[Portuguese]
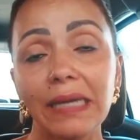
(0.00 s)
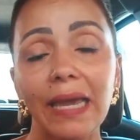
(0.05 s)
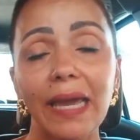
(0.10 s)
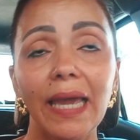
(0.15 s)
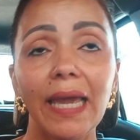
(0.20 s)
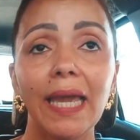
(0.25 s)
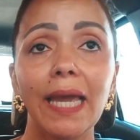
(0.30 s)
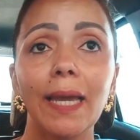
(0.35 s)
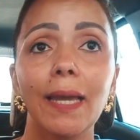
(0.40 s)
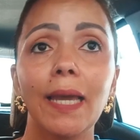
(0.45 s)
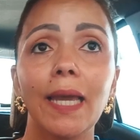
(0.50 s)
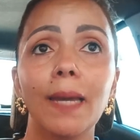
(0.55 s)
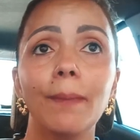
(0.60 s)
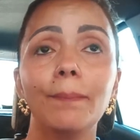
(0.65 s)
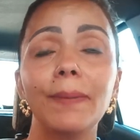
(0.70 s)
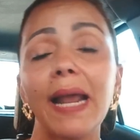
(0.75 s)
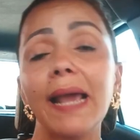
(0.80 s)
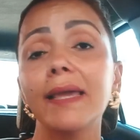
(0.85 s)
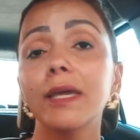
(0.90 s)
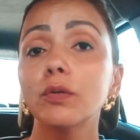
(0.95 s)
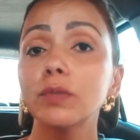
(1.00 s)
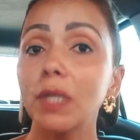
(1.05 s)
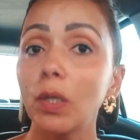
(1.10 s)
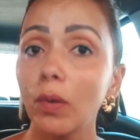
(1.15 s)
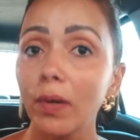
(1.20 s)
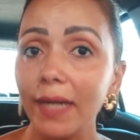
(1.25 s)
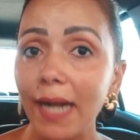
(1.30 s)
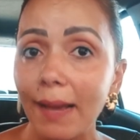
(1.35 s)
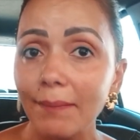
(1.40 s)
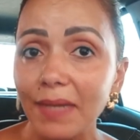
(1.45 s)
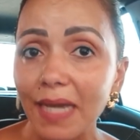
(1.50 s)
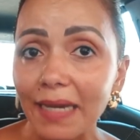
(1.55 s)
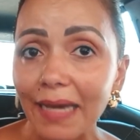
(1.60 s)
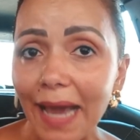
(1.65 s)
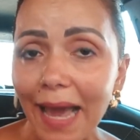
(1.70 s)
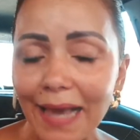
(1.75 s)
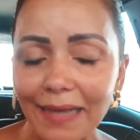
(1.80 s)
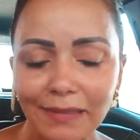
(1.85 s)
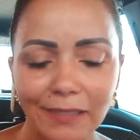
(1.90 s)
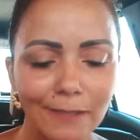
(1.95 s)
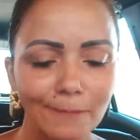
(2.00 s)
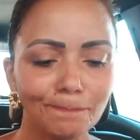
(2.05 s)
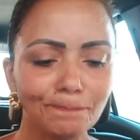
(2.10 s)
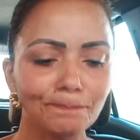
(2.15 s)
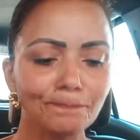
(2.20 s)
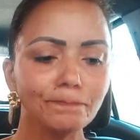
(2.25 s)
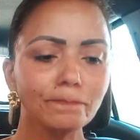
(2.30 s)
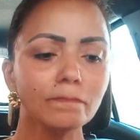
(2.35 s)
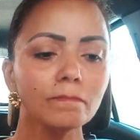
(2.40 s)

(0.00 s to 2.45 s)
é, eh, para eu decorar a minha casa.